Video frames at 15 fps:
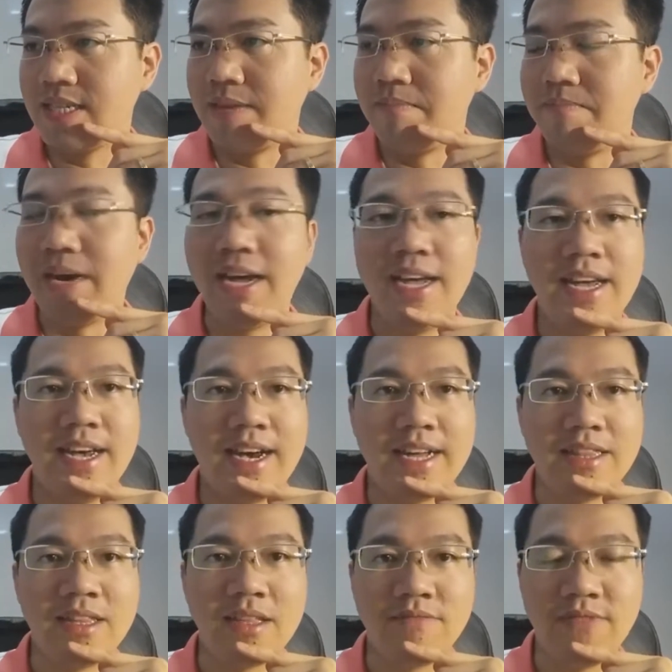chấm
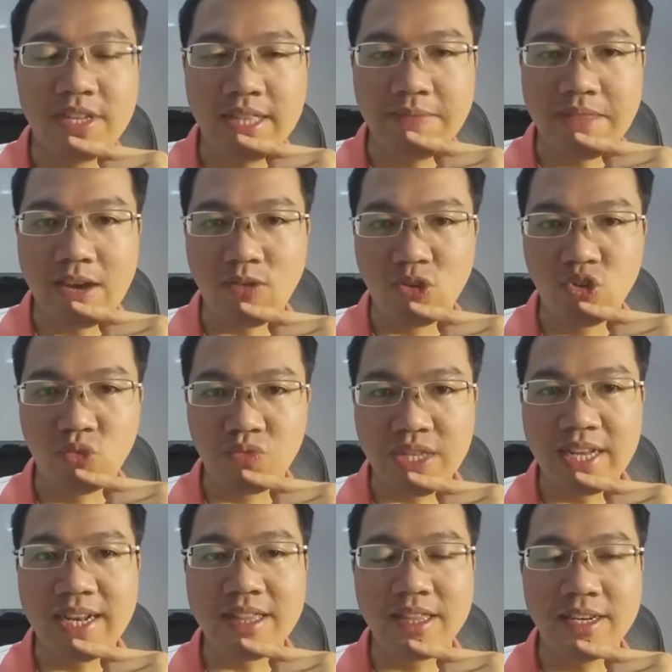à, từ vựng tiếp theo của
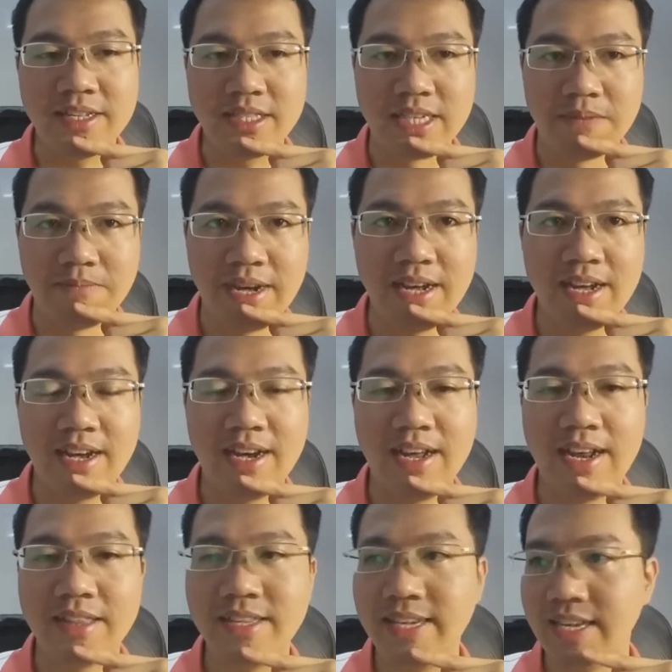chúng ta là từ chấm
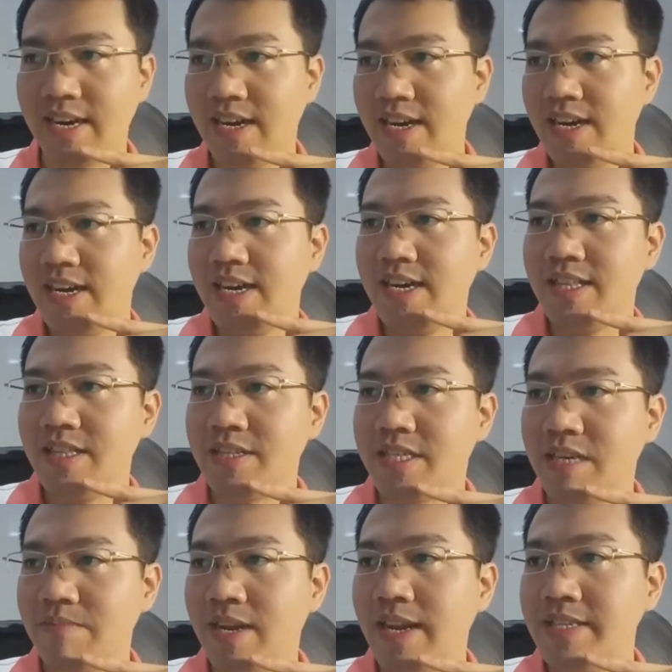à, là gì nhỉ
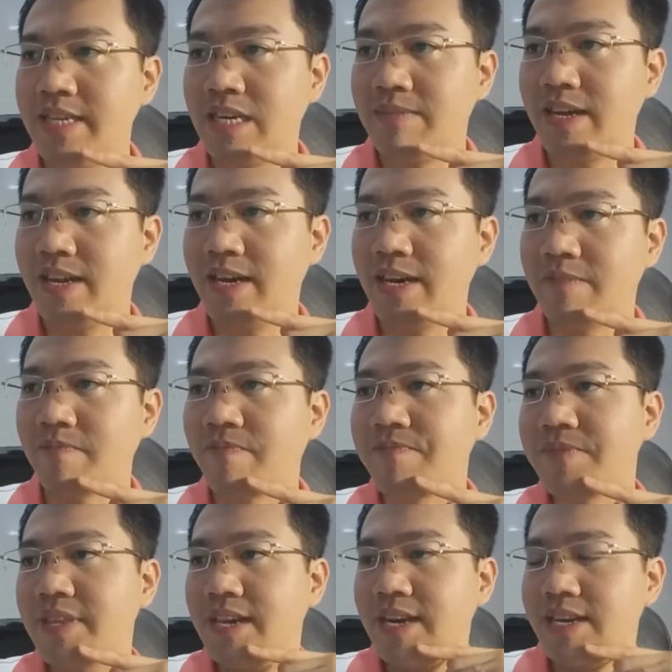từ chấm là gì các bạn ơi
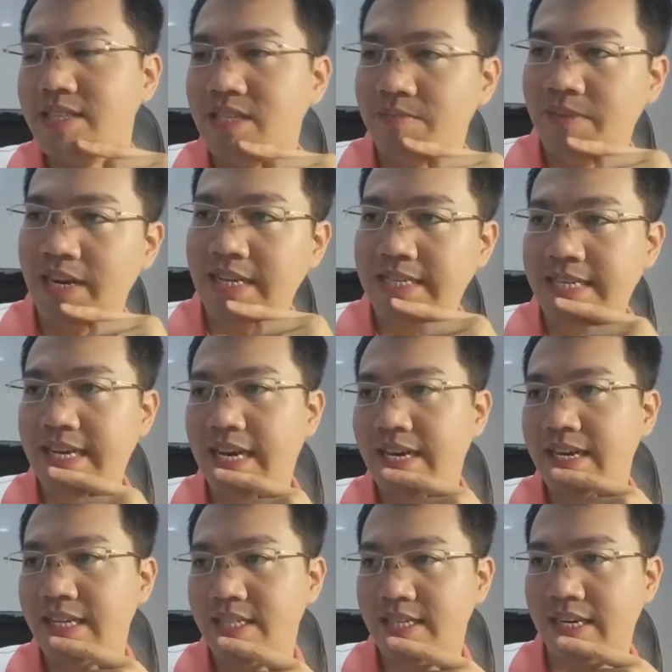à, chấm là gì nhỉ
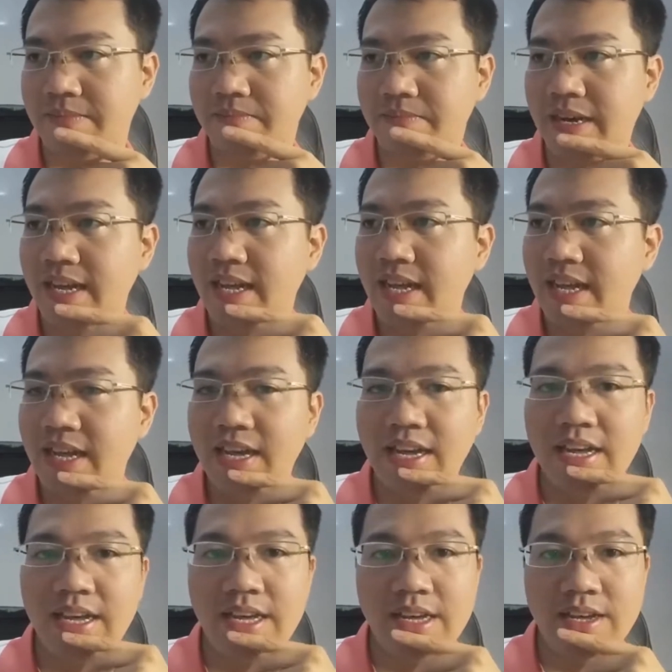chấm
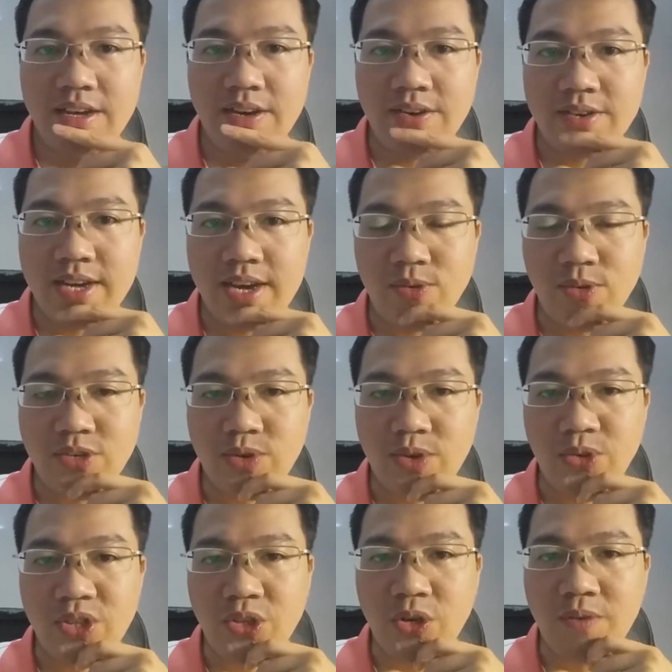ok ủa chỉ
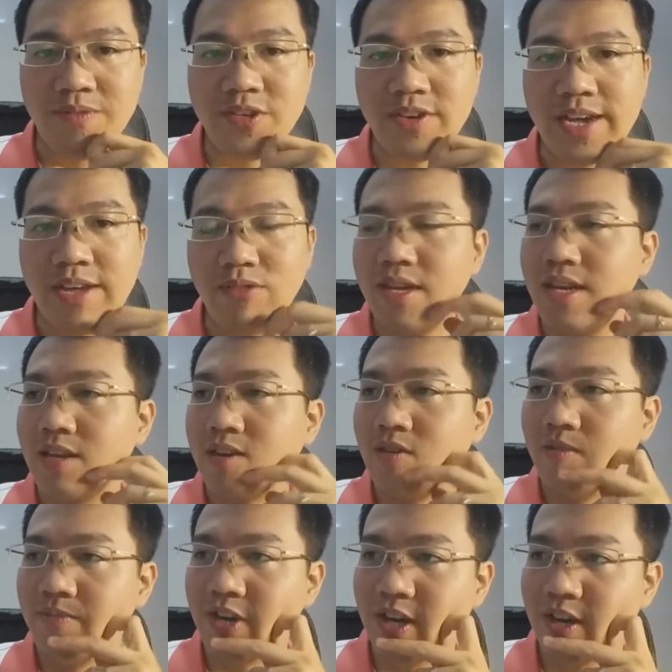khoan tổ rồi em hiện đặt
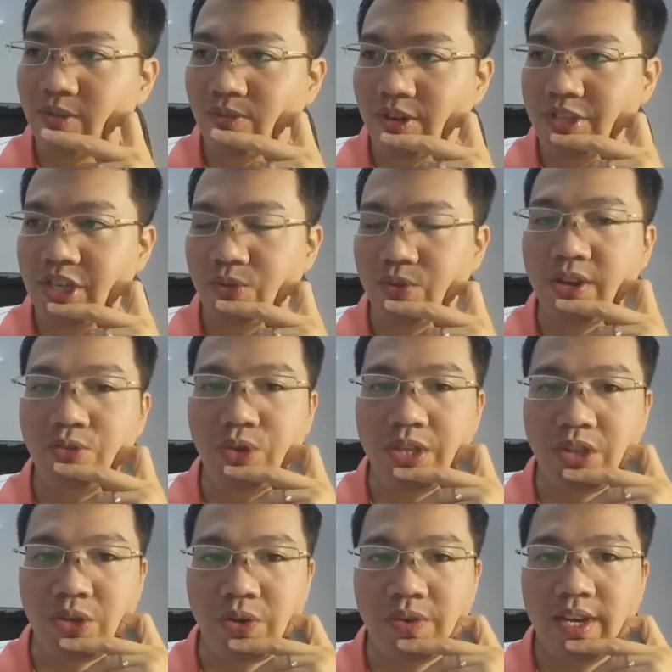câu đúng rồi ủa chỉ khoan
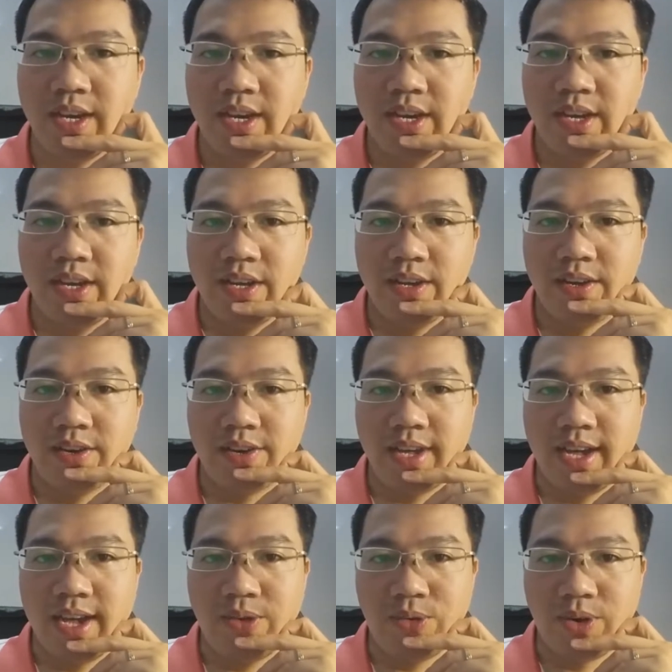tổ ok
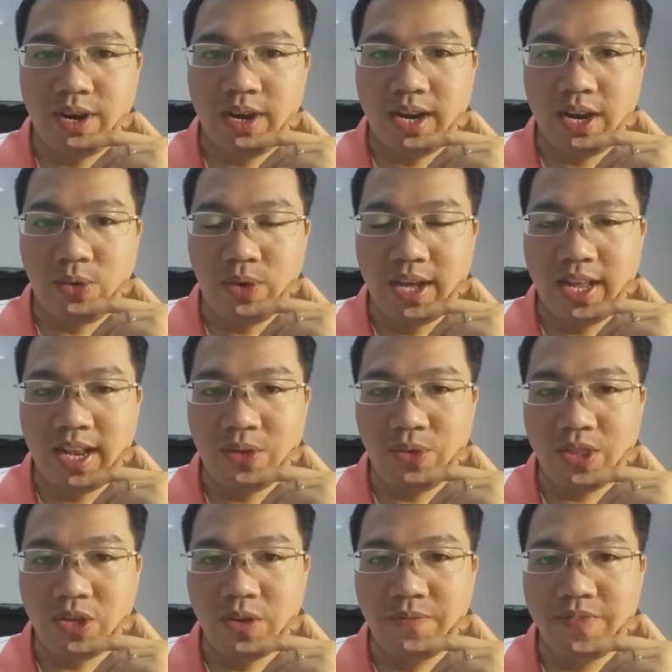em của làm hắn
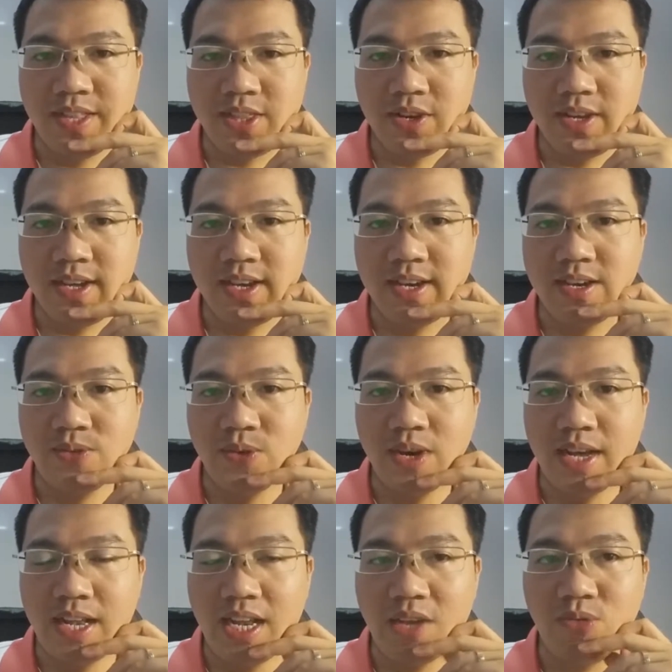làm 运动 tốt à,
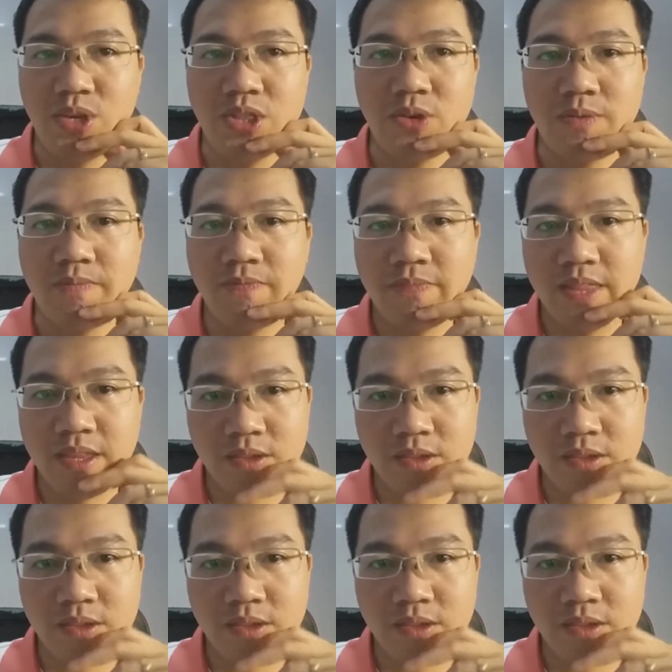của hắn làm 运动